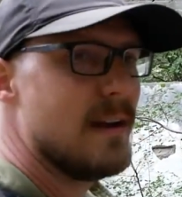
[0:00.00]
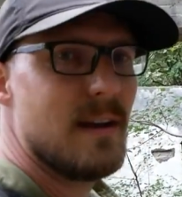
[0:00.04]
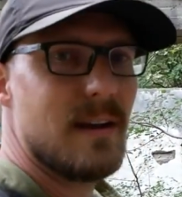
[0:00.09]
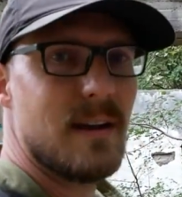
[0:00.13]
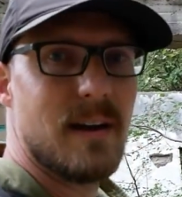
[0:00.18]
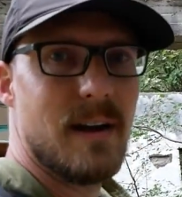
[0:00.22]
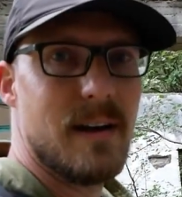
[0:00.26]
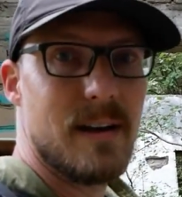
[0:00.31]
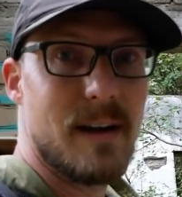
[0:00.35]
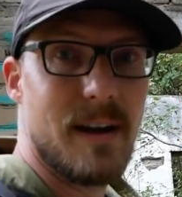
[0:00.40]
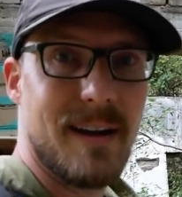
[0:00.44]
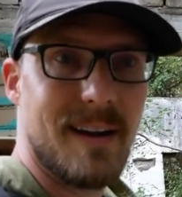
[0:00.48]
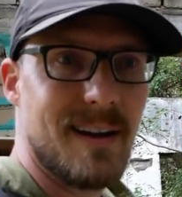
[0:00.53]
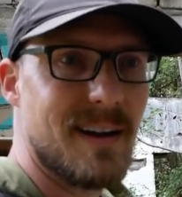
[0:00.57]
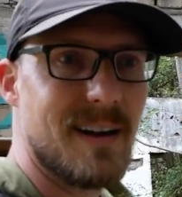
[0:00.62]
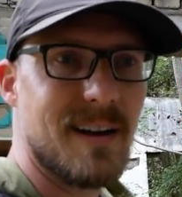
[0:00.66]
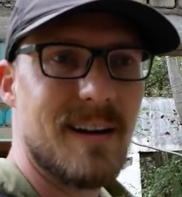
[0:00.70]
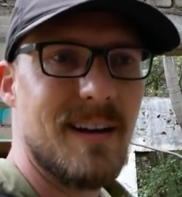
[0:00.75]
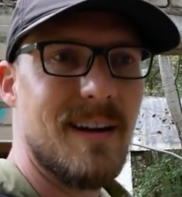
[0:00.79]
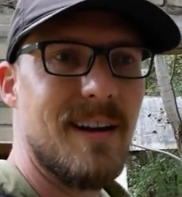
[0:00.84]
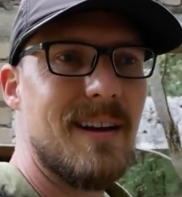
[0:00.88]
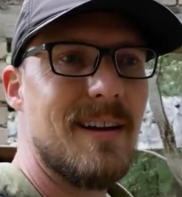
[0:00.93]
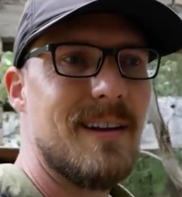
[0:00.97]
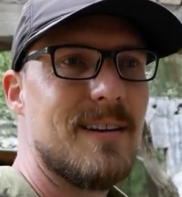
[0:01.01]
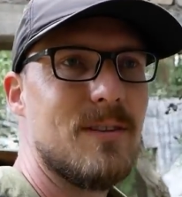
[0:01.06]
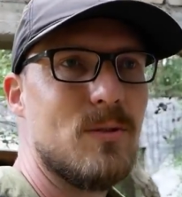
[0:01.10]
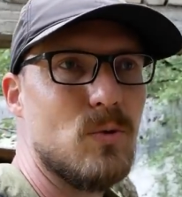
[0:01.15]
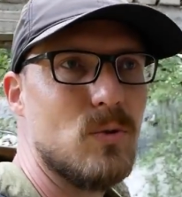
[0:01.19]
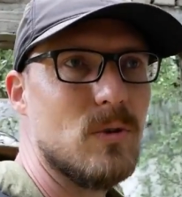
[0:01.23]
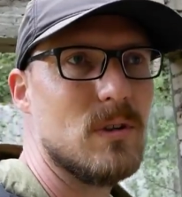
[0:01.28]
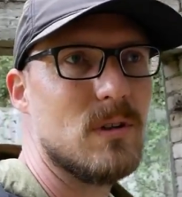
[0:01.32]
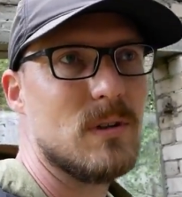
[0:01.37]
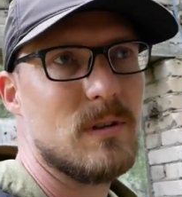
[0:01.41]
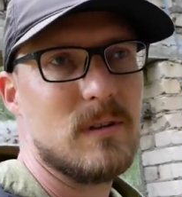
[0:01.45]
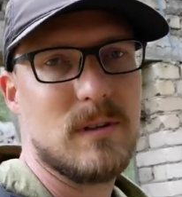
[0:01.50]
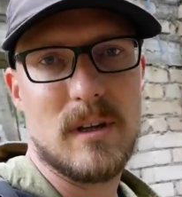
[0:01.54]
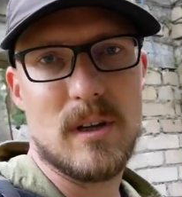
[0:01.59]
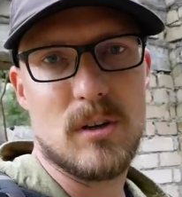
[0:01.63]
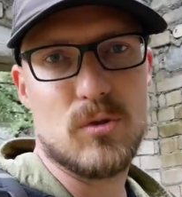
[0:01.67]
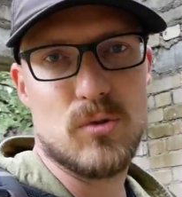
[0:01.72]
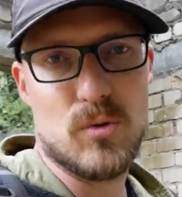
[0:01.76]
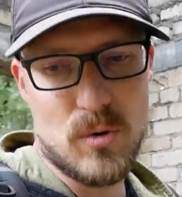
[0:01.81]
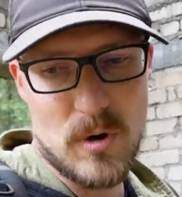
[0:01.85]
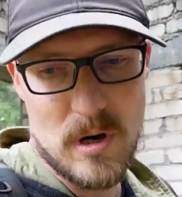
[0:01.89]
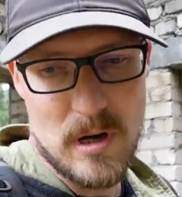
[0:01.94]
kein Eingang, nur
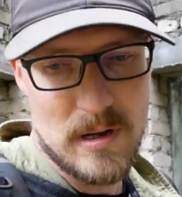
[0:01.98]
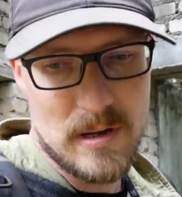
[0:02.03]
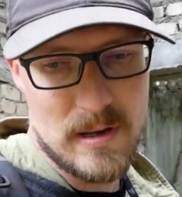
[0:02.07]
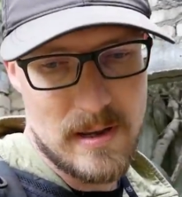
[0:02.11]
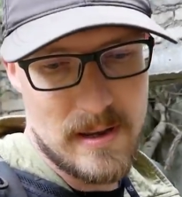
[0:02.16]
Natur.